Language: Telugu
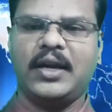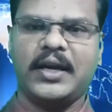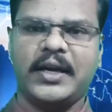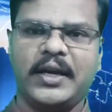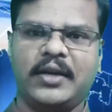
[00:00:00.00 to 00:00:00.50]

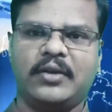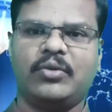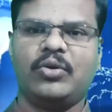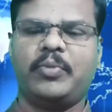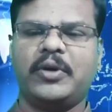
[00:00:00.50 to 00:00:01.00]
అలాగే
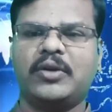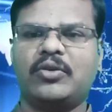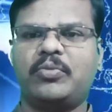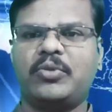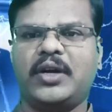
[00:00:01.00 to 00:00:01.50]
గ్రూప్ వన్
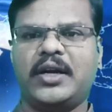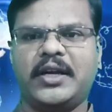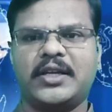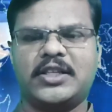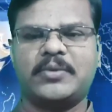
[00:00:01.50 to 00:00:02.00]
గ్రూప్ టూ
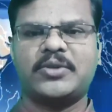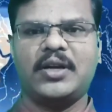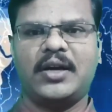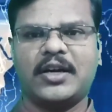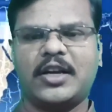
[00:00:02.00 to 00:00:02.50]
లాంటి ఎగ్జామ్స్
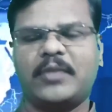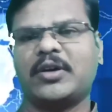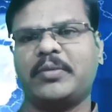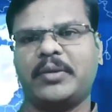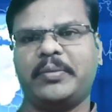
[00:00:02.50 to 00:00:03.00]
లాంగ్
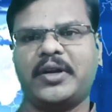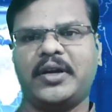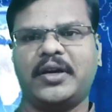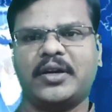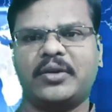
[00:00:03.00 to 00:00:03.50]
టర్మ్గా ప్రిపేర్
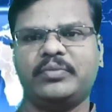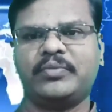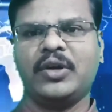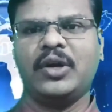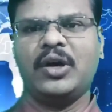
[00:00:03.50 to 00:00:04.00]
అయ్యారు
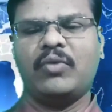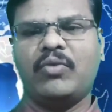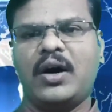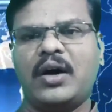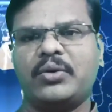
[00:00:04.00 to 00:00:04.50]

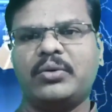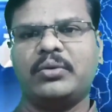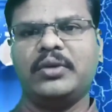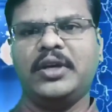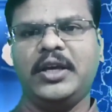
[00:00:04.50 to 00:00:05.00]
వారు
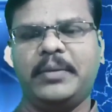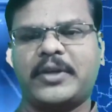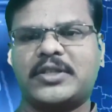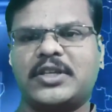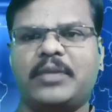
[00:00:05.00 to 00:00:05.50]
ఈ
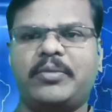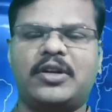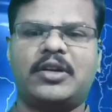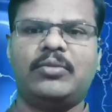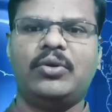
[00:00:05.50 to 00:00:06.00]

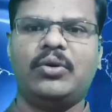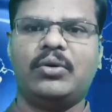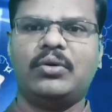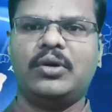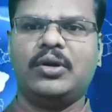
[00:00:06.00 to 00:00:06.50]
ప్రశ్నాపత్రంలో
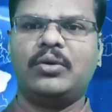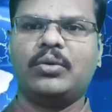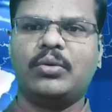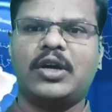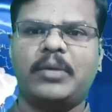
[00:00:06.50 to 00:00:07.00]

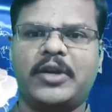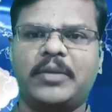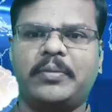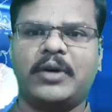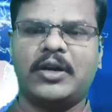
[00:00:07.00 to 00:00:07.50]
నూట
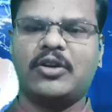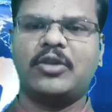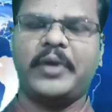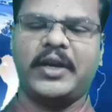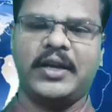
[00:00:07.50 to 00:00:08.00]
పది మార్కుల
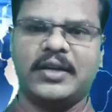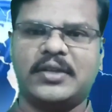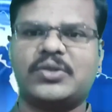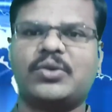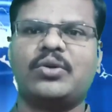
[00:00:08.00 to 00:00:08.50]
పైన
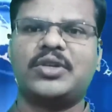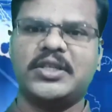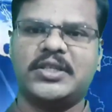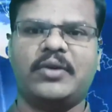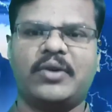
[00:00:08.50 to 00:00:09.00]
స్కోర్
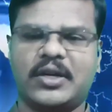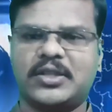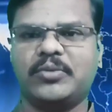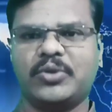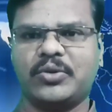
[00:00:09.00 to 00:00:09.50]
చేసే
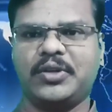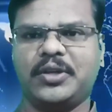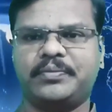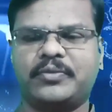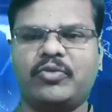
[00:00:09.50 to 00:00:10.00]
అవకాశం ఉంటుంది
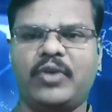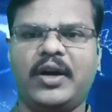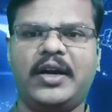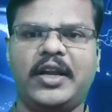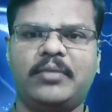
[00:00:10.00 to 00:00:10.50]

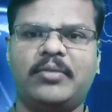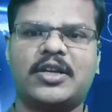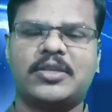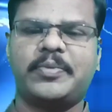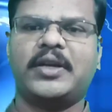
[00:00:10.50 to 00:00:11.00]
వన్ టెన్
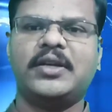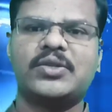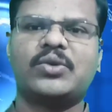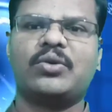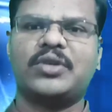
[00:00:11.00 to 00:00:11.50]
మార్క్స్ పైన
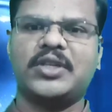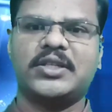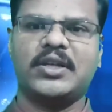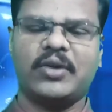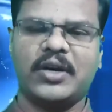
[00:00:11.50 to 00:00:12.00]
స్కోర్
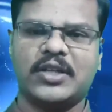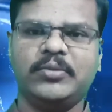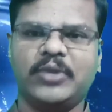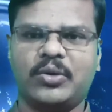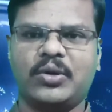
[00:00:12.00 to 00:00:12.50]
చేసే
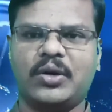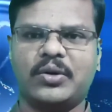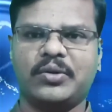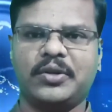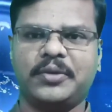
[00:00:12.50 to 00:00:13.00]
అవకాశం ఎక్కువ
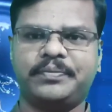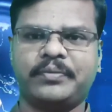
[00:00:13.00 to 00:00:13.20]
ఉంటుంది